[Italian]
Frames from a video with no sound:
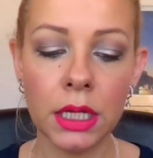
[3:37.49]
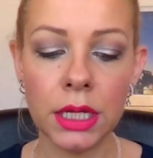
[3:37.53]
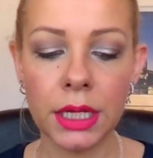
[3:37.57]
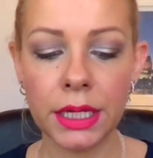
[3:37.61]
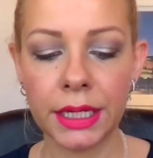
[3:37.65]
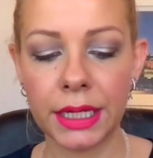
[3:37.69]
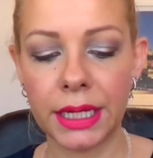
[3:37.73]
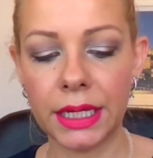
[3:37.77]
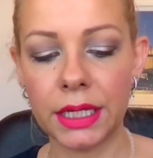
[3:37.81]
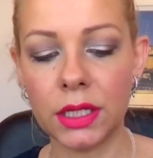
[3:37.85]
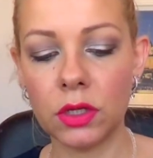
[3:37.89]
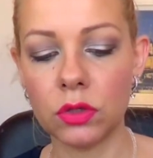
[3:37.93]

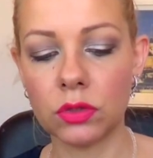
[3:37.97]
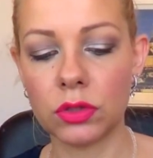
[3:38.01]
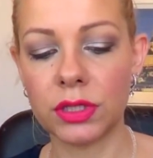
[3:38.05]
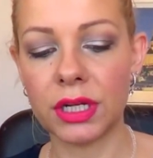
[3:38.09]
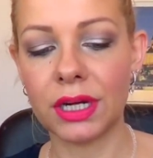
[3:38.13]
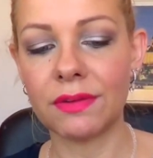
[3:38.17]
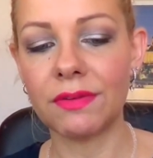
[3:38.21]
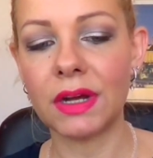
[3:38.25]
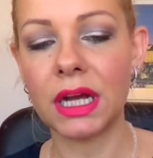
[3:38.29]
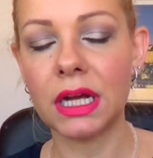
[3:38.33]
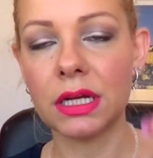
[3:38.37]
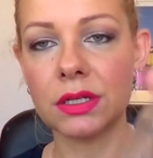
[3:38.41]
che io
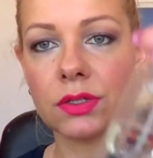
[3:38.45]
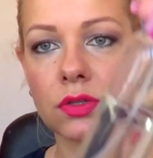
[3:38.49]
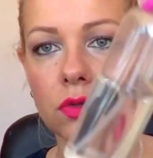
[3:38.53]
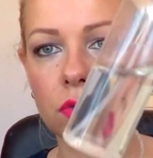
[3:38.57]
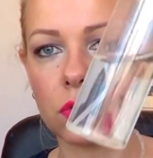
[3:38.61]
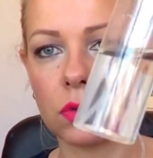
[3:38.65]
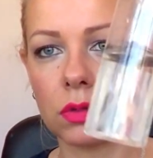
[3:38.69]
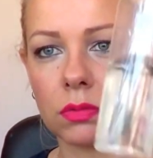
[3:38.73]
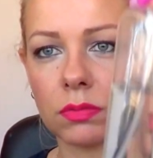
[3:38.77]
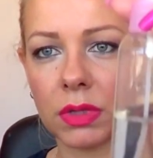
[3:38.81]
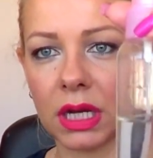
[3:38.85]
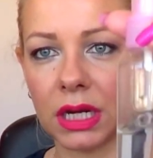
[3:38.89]

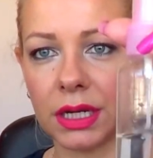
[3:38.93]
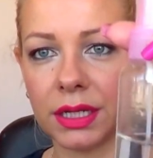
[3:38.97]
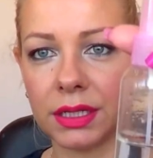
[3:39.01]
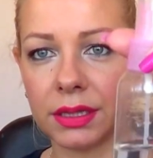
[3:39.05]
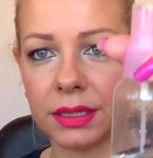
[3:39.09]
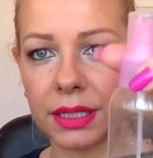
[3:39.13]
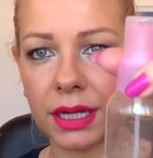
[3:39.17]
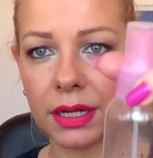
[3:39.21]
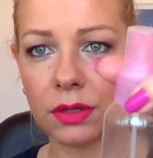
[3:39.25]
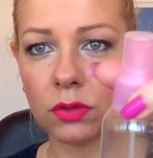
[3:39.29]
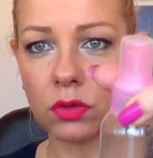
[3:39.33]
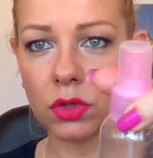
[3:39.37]
travaso
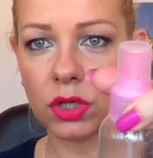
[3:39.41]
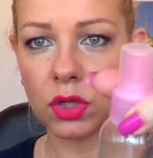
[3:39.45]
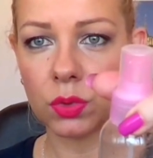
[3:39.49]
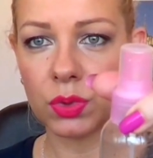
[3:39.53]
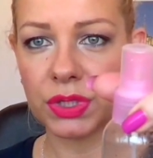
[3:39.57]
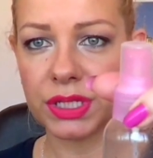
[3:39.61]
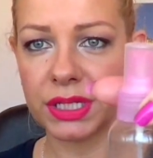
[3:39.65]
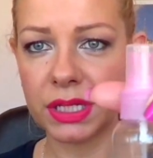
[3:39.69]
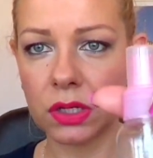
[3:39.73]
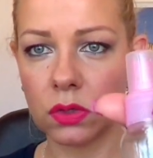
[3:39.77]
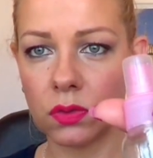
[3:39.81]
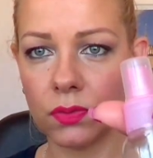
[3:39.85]
all'interno di
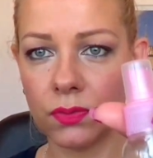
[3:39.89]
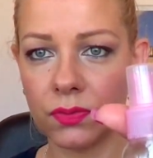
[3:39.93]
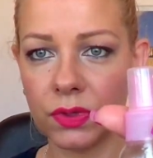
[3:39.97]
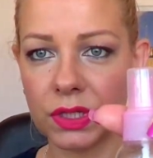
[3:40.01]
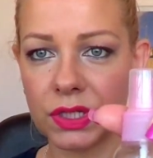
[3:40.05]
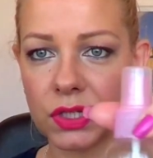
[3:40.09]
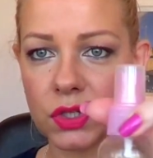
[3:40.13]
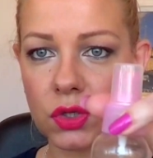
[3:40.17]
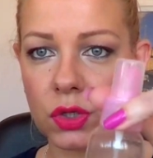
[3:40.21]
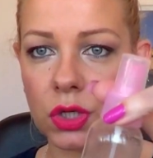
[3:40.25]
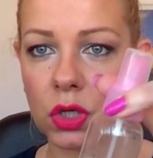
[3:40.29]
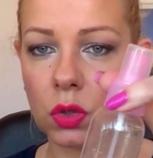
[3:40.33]
queste
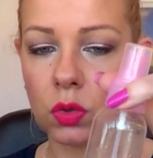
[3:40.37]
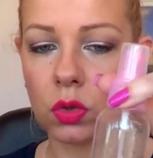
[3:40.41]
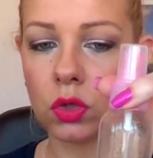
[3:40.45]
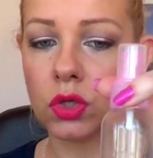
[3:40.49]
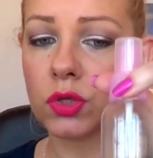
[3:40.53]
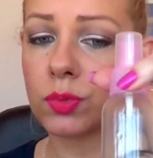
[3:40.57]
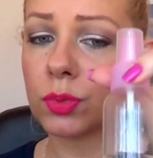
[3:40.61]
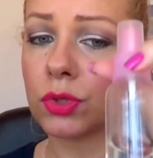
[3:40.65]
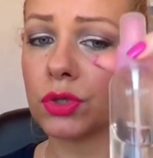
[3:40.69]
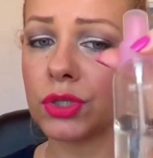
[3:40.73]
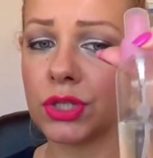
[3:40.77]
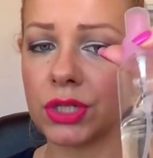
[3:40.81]
confezioni con lo
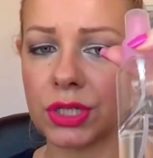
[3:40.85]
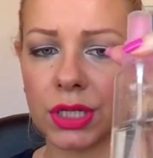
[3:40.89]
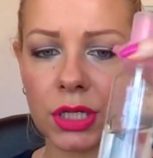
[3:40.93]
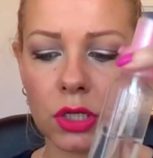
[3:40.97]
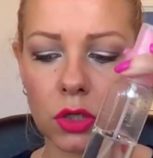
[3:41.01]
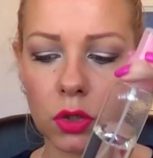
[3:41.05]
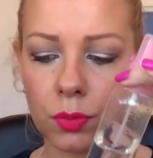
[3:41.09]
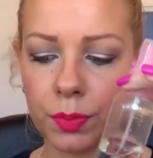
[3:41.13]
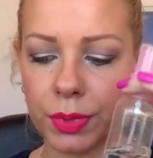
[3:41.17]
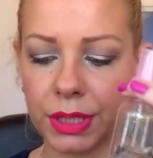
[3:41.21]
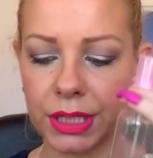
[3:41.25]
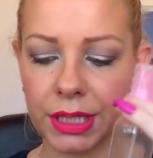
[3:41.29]

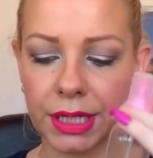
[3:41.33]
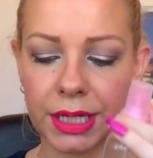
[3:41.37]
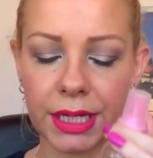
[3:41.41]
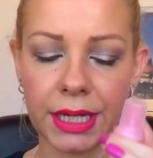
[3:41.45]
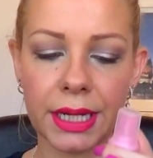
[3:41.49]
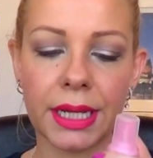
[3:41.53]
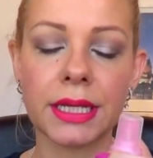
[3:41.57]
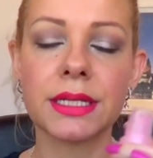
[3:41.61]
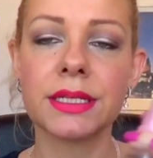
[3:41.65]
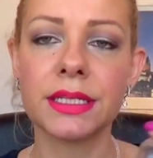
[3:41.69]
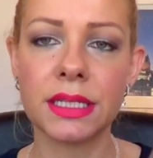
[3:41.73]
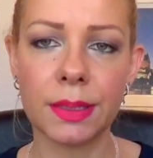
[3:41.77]
spruzzino
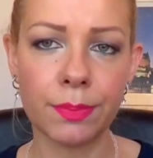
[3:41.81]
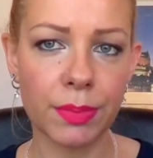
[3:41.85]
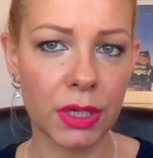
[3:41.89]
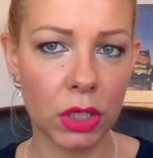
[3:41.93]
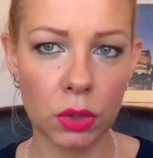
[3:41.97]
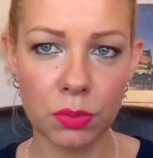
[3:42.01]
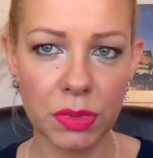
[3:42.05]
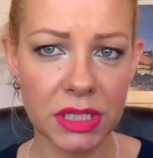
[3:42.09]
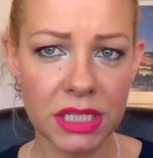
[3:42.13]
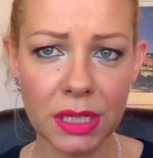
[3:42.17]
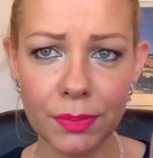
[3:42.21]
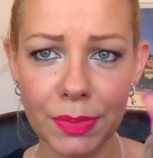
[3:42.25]
perché, sempre
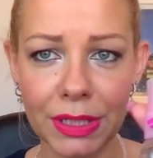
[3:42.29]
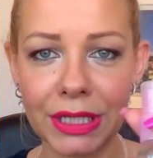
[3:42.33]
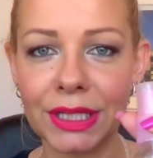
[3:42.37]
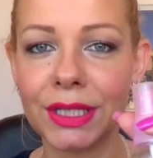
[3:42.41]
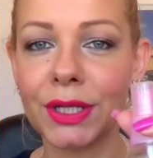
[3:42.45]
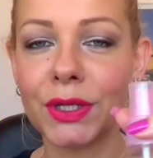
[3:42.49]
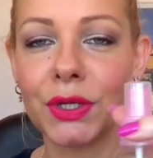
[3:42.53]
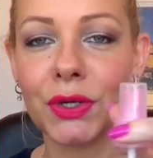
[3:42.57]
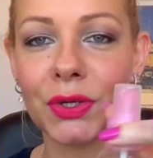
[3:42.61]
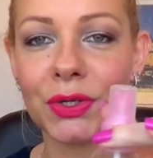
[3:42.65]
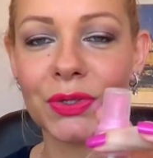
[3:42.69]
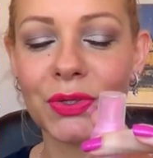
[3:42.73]
come sapete,
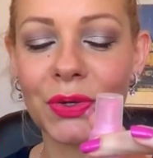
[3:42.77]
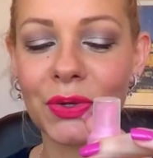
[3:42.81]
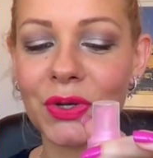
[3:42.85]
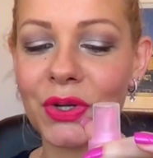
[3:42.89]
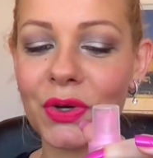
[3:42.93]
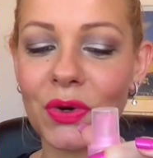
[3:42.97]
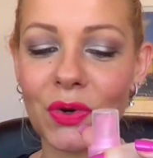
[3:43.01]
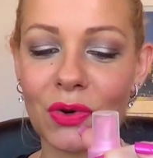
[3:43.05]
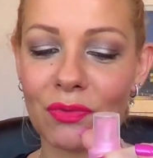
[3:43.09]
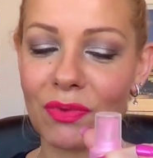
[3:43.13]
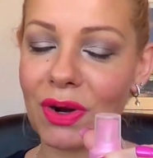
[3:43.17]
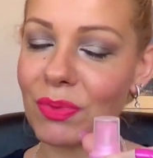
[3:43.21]
io il
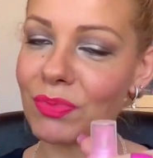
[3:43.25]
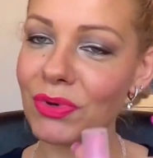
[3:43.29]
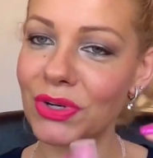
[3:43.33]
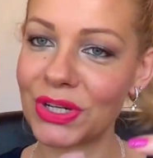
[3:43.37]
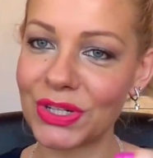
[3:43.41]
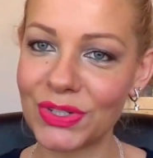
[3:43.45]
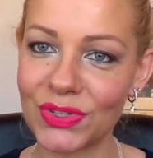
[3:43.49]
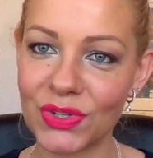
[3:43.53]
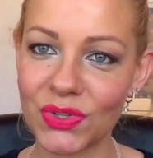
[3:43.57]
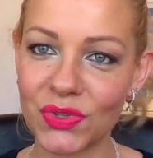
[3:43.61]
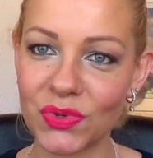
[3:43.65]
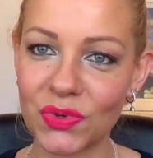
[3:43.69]
tonico lo
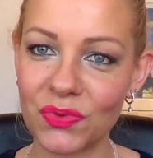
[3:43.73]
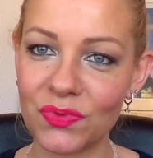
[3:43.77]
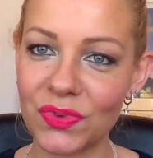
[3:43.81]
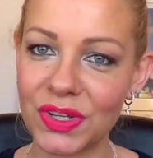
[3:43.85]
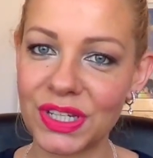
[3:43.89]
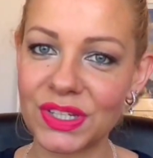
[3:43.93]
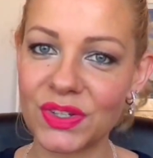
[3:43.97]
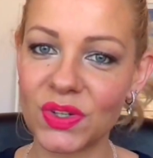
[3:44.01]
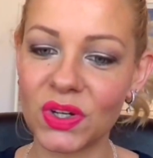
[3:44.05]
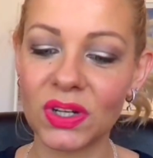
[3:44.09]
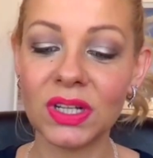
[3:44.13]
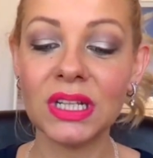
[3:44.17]
vaporizzo sul
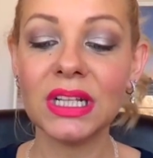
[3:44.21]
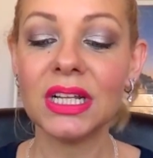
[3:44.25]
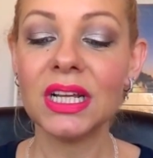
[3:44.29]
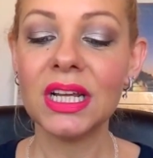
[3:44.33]
viso.